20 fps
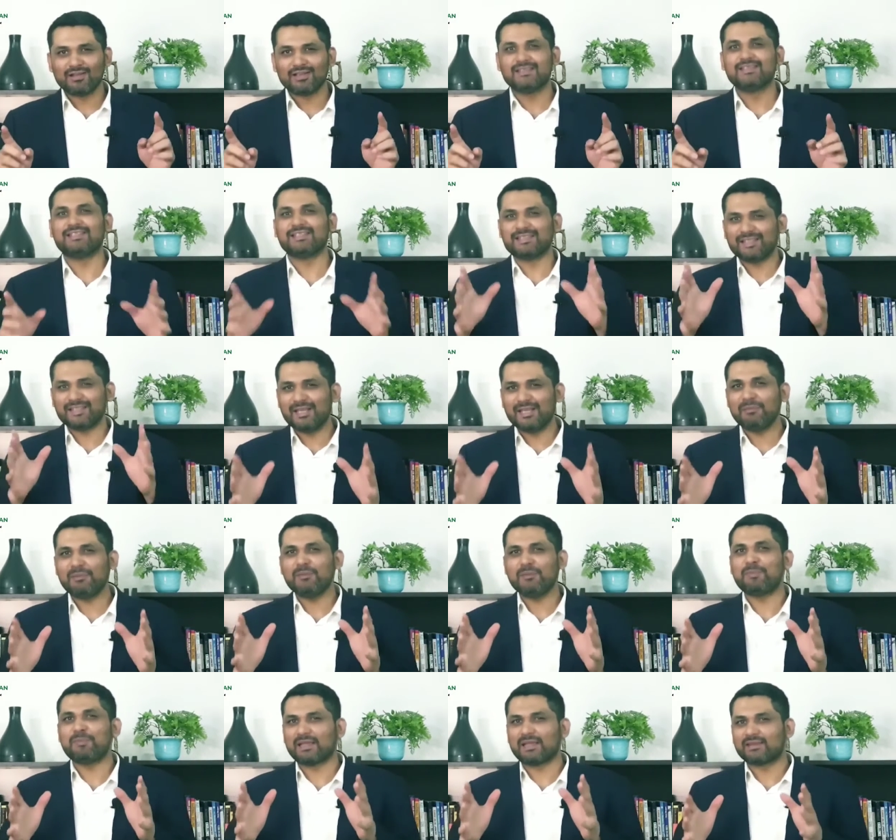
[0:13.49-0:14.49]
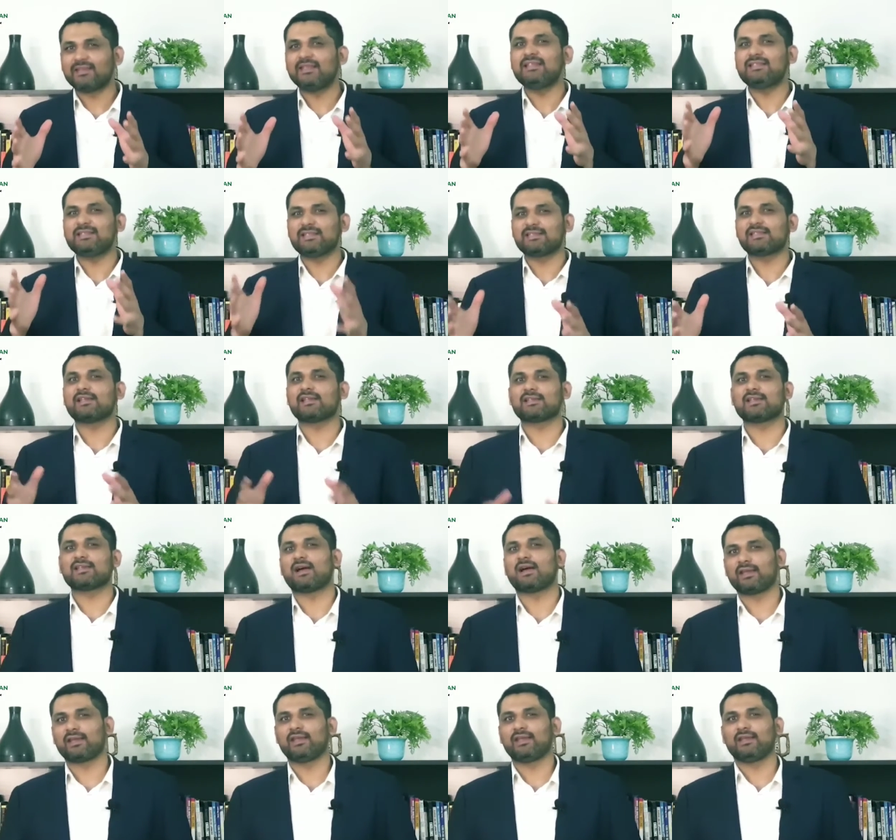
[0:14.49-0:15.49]
जितनी भी बेहतरीन चीज़ें नज़र आ
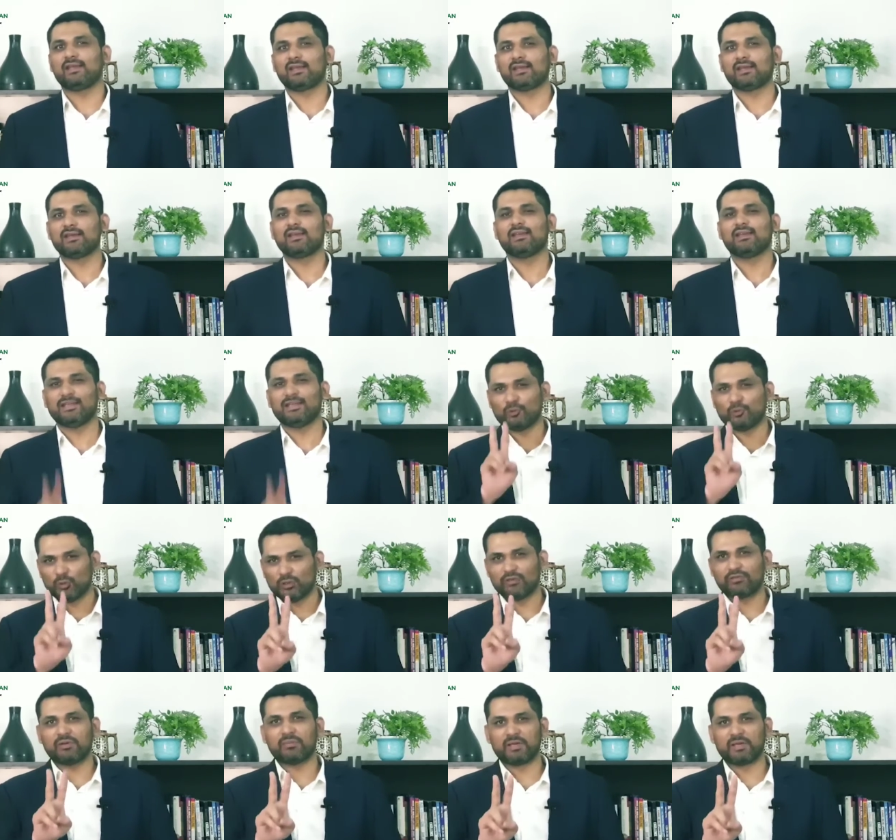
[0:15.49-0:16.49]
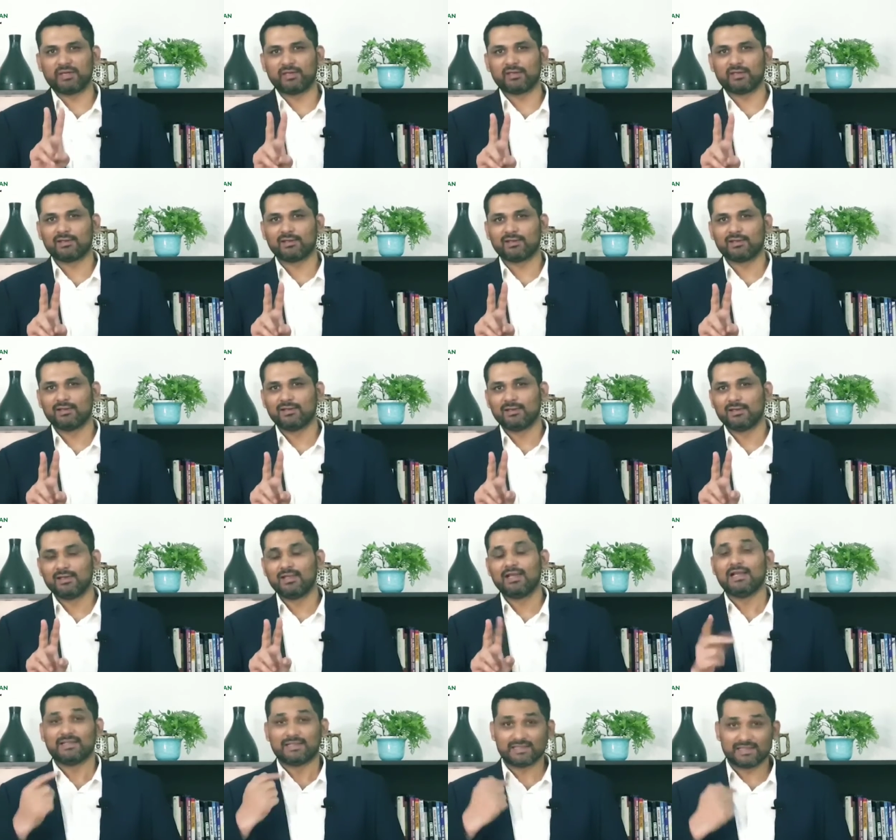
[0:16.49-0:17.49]
रही हैं ये दो दफ़ा
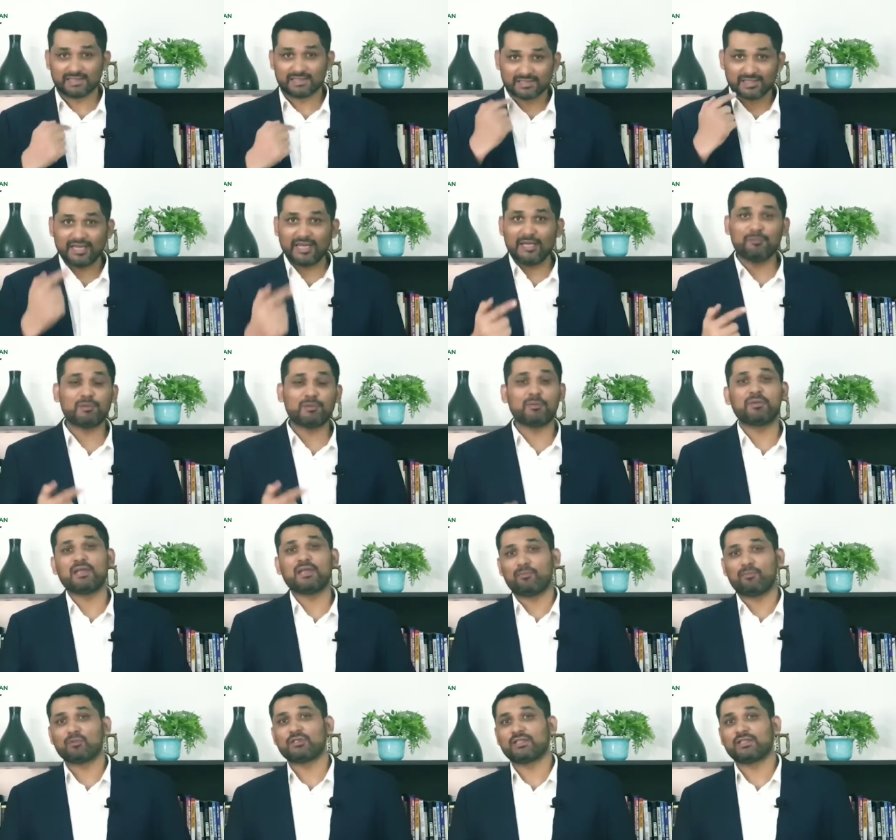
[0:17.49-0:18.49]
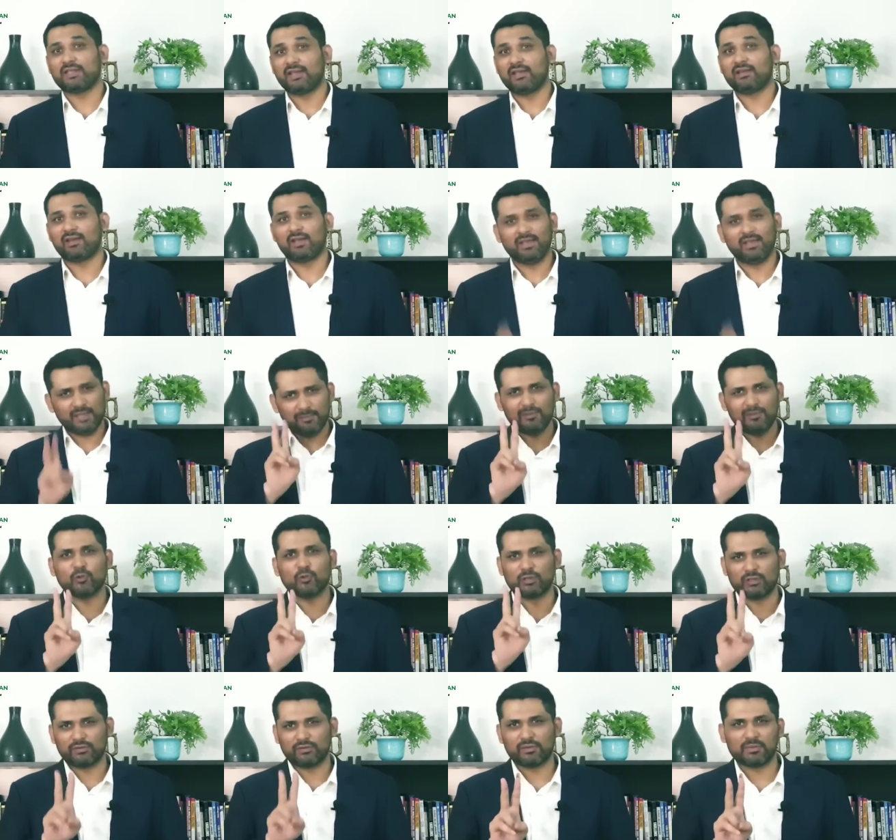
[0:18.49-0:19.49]
बनी जिस स्क्रीन पे अभी आप मुझे देख रहे हैं ये भी
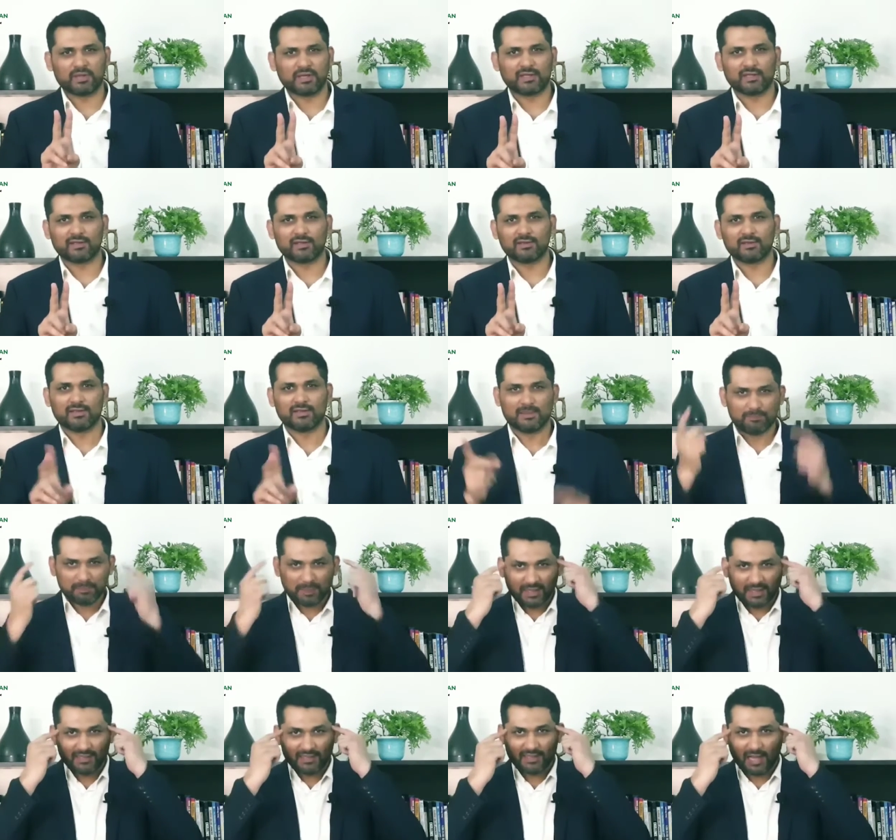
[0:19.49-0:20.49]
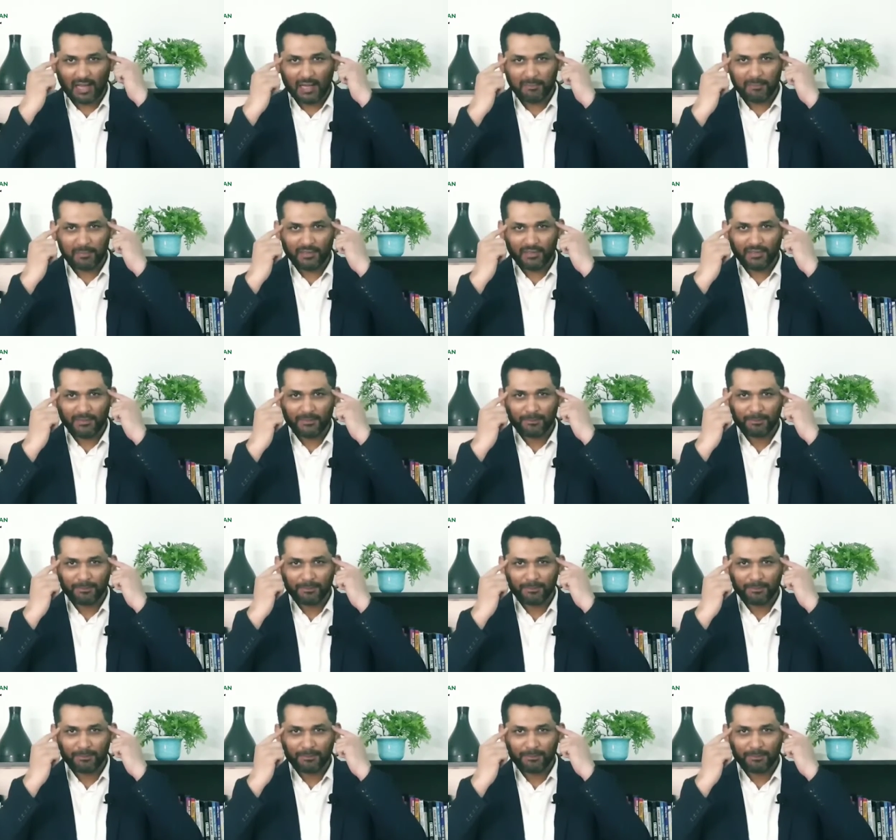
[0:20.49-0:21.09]
दो दफ़ा बनी पहले यहाँ पे